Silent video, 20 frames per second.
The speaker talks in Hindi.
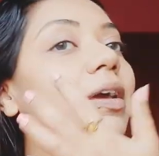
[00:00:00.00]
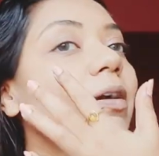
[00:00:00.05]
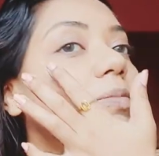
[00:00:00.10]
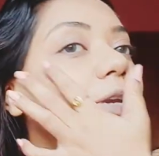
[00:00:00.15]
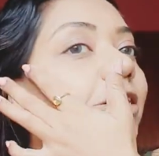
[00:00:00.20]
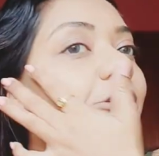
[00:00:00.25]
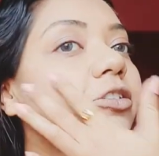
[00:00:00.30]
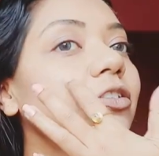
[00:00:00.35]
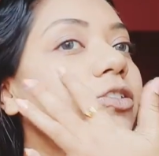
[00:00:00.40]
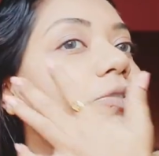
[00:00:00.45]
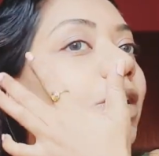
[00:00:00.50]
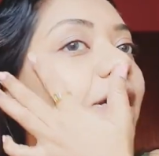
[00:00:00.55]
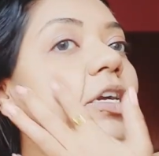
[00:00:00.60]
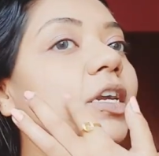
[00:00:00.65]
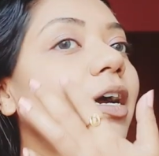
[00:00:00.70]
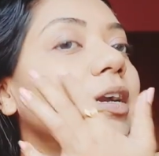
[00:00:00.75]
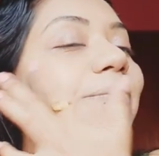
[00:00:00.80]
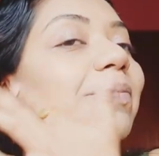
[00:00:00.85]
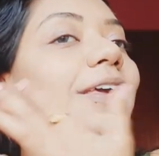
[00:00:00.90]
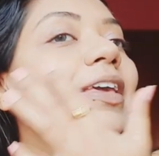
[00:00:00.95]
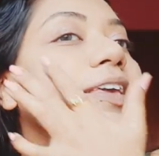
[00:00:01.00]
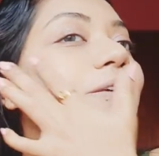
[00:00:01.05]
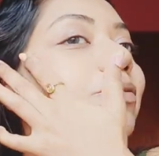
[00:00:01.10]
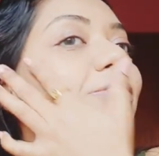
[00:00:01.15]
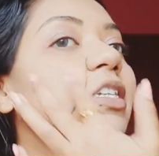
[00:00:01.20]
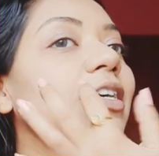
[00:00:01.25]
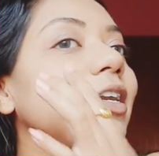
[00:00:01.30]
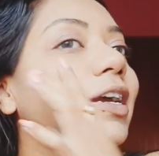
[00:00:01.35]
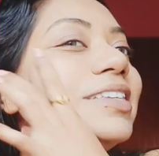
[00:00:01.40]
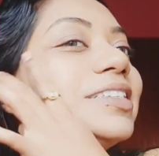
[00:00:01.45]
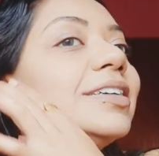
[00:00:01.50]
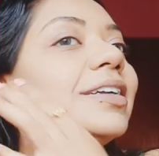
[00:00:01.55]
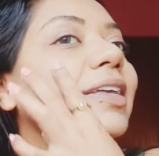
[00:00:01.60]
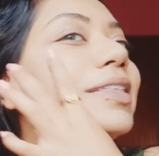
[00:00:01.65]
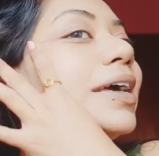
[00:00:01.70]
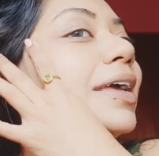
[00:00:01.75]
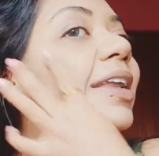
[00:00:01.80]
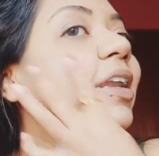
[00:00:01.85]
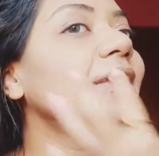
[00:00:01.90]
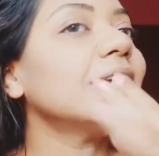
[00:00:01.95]
ब्लश हम थोड़ा डार्क में ही यूज़ करना अच्छा
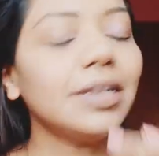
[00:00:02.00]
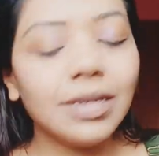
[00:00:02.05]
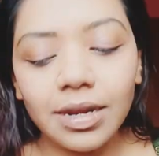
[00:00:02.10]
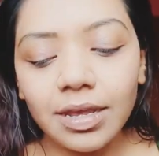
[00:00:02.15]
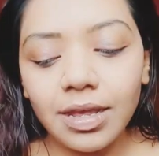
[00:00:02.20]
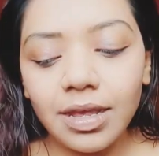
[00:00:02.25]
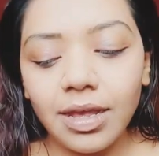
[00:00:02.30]
रहता है लेकिन